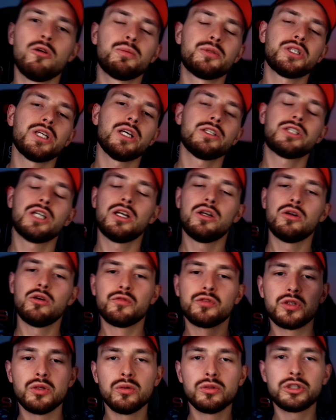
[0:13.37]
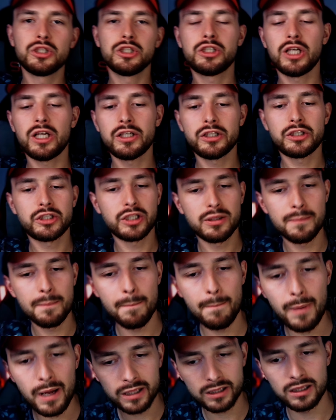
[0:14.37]
przyjacielu, w dniu dzisiejszym
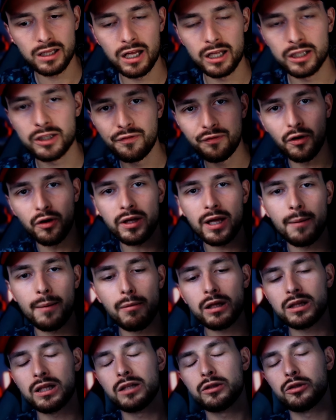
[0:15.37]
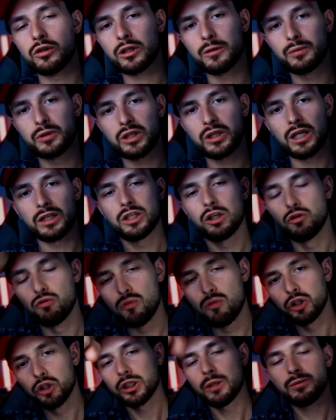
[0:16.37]
batla, twoja batla drogi przyjacielu,
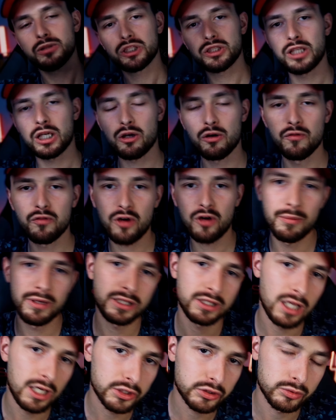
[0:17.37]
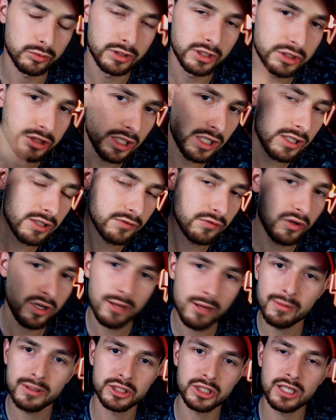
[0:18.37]
możesz nam coś taką w komentarzu, jeżeli twoja
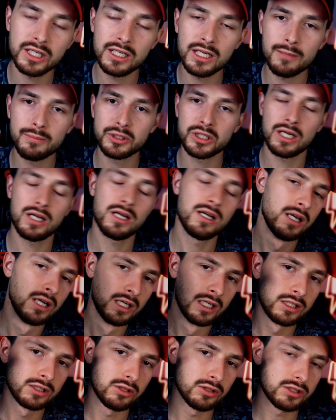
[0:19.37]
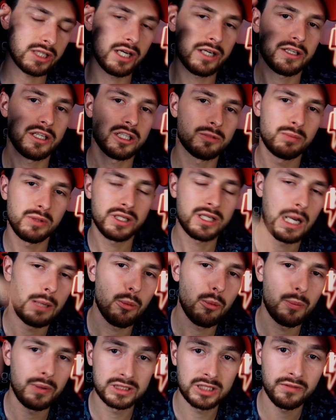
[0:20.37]
będzie najlepsza, to zgarniasz Blik albo
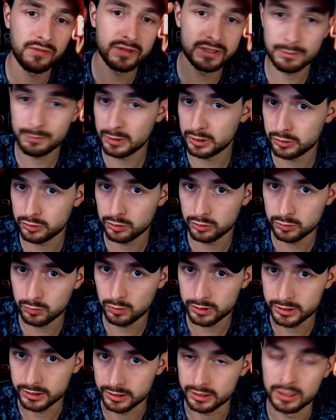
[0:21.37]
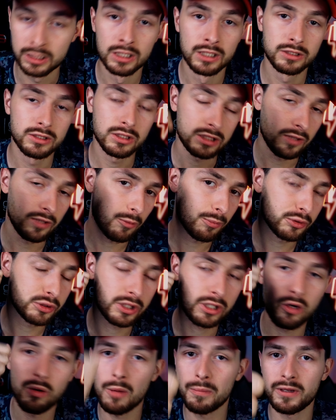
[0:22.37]
Paysave'a za 50 zł. Zostaw oprócz
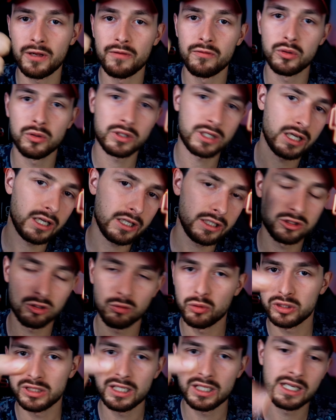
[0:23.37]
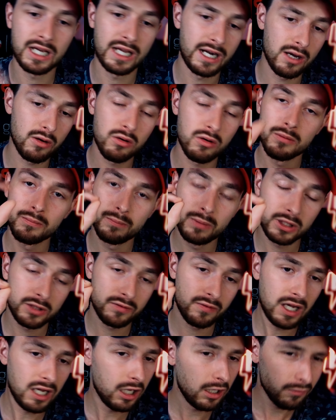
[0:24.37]
tego łapkę w górę i subuj ten kanał.
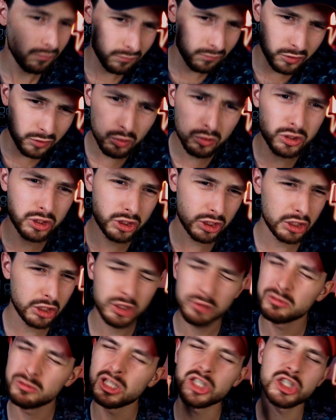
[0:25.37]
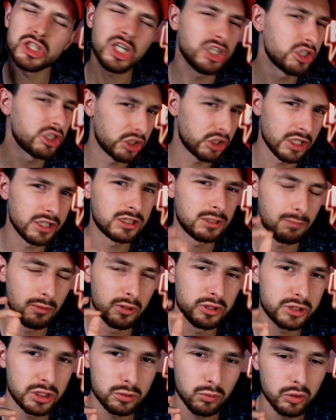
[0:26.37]
Bitwa w dniu dzisiejszym za 6000
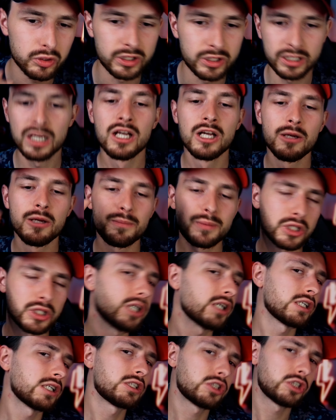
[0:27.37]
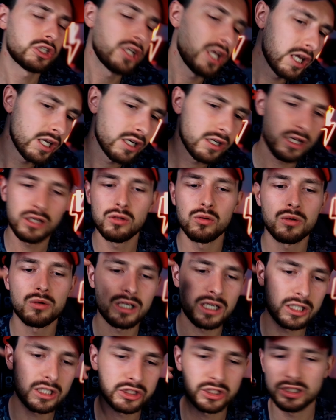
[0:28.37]
polskich złotych. Piszesz jakie skrzynie, na ilu
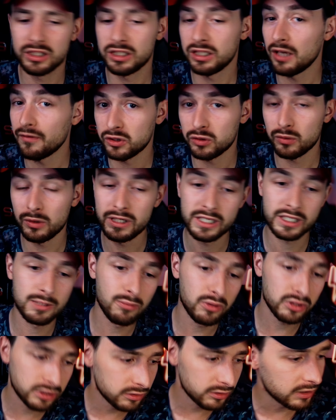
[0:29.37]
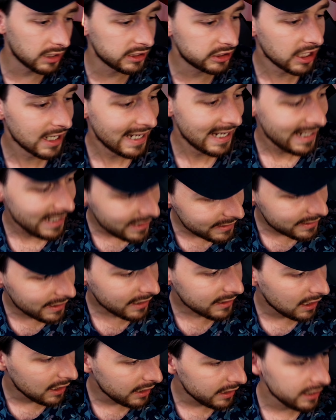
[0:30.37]
graczy, ewentualnie jakie boty dodać i tak
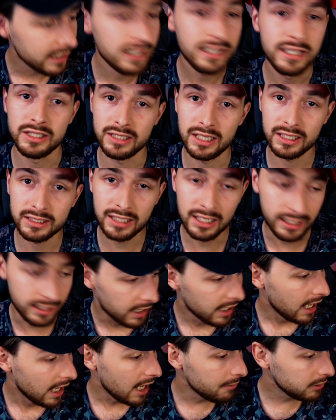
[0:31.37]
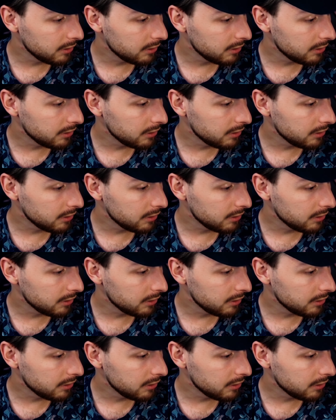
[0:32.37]
dalej, i tak dalej. A my